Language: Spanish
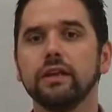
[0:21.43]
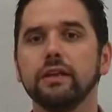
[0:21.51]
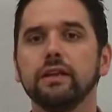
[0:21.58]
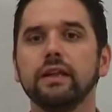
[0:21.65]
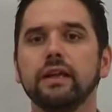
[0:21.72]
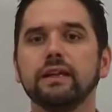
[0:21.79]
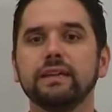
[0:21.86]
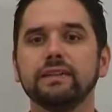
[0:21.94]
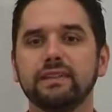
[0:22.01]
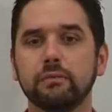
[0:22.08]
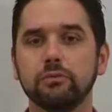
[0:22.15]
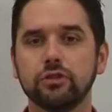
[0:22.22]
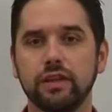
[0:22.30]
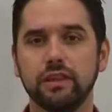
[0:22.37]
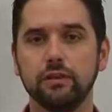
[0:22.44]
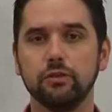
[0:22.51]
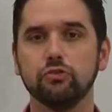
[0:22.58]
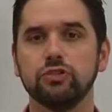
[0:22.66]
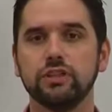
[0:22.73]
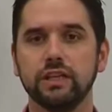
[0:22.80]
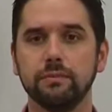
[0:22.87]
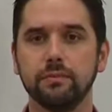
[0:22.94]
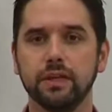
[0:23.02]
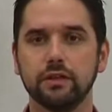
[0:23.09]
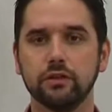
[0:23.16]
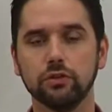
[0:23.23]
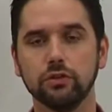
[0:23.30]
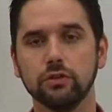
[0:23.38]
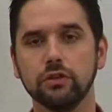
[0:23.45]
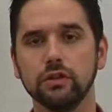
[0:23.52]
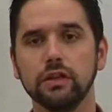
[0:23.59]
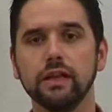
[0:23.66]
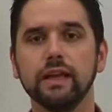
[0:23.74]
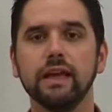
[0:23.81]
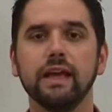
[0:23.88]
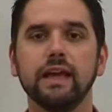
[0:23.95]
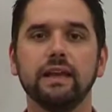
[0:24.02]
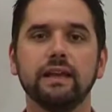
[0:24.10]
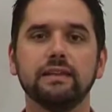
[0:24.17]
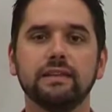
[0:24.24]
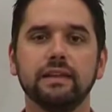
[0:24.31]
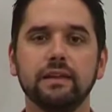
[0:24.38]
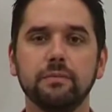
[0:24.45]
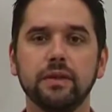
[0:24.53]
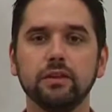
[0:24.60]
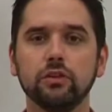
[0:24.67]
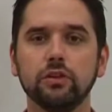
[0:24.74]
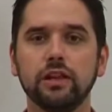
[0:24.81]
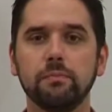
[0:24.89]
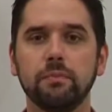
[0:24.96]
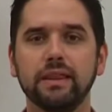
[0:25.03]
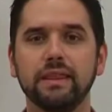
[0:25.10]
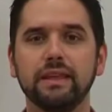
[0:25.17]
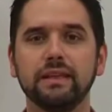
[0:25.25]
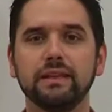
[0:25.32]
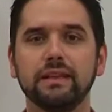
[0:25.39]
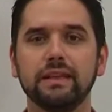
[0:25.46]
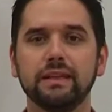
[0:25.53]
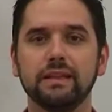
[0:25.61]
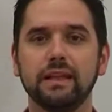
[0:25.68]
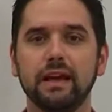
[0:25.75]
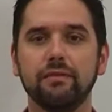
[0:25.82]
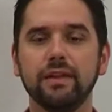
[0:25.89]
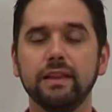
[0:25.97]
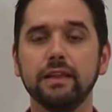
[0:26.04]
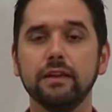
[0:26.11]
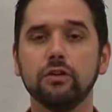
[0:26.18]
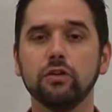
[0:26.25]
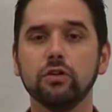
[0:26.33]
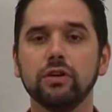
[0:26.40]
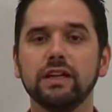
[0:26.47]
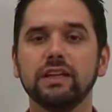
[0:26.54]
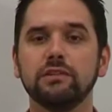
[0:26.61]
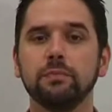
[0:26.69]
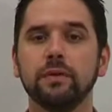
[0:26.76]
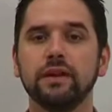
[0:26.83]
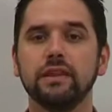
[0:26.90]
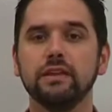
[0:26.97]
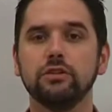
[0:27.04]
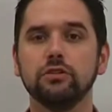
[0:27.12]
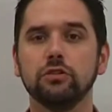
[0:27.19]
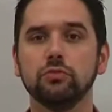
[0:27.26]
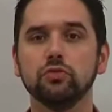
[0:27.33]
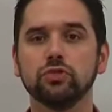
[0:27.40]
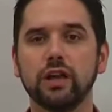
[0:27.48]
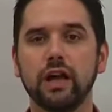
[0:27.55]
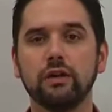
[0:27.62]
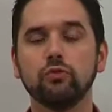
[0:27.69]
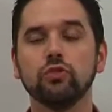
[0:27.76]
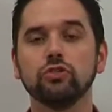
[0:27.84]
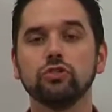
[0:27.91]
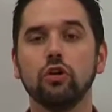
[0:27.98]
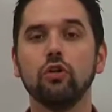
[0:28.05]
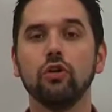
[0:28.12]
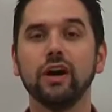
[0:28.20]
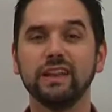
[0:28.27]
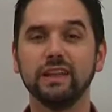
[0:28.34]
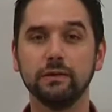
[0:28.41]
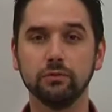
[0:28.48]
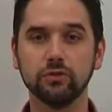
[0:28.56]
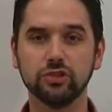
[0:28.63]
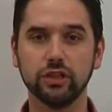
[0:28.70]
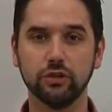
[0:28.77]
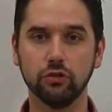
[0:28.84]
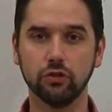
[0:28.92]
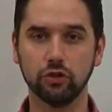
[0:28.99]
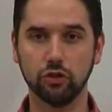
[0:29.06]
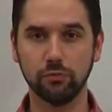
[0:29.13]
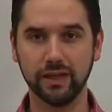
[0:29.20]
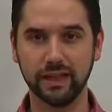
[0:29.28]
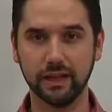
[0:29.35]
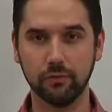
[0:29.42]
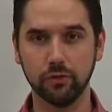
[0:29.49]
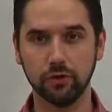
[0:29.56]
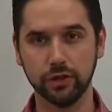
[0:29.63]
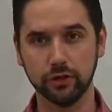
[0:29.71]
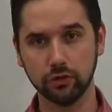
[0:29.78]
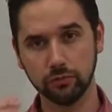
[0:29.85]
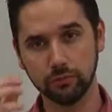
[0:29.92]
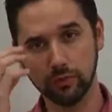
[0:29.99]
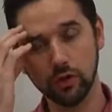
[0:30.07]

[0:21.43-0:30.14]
del que estamos haciendo un seguimiento. En el seguimiento del paciente diabético es preciso buscar unos objetivos de control metabólico.